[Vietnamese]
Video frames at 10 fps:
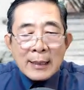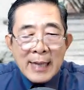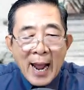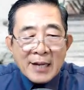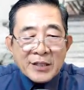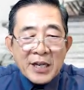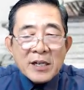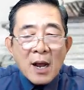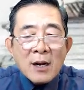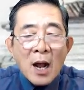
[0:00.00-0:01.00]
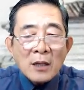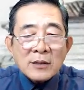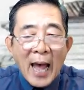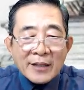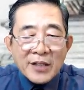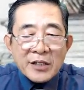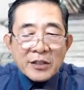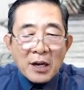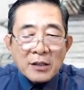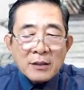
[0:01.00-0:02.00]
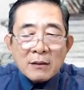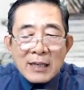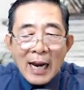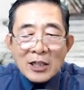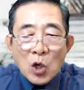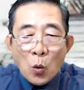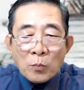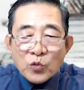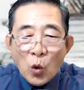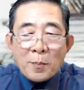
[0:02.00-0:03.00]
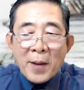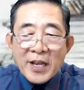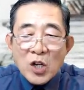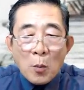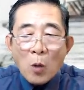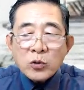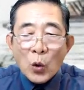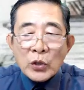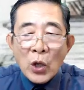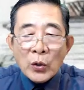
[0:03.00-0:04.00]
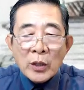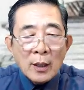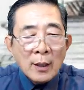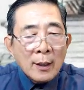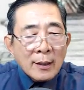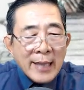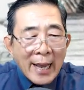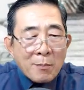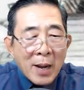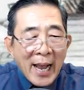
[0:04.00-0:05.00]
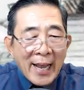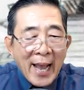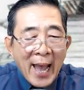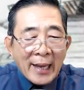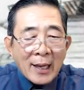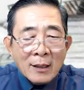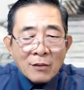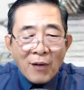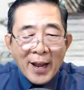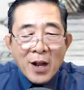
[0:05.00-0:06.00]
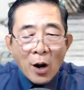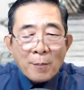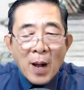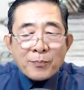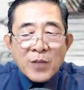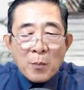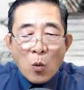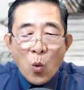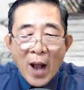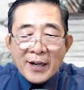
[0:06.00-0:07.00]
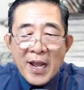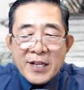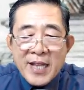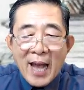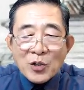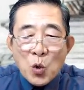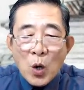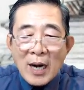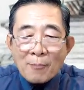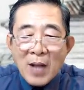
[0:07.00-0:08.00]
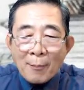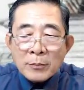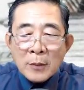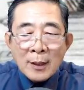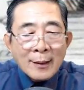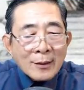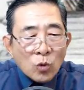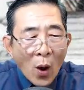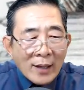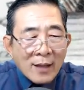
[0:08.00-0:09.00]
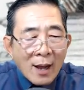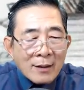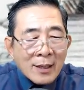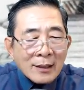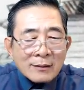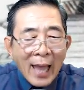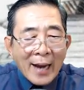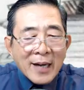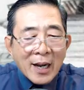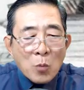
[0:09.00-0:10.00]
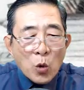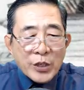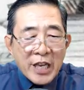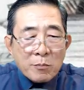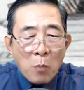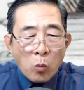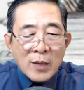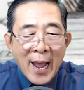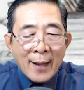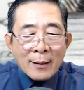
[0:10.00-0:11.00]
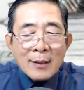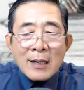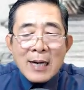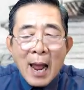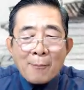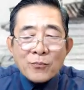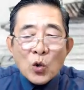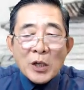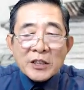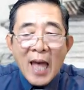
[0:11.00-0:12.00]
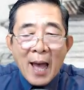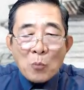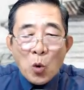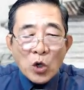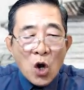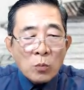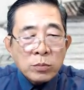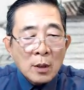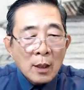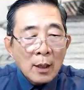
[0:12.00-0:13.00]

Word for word: Nàng chỉ lớn hơn tạ thế tử, lạnh lùng túng mỹ có 4 tuổi thôi. Vậy mà ngày ngày phải ôm ấp với một hoàng đế già nua lẩm cẩm, toàn thân tản ra cái mùi vị mục nát làm cho người ta buồn nôn.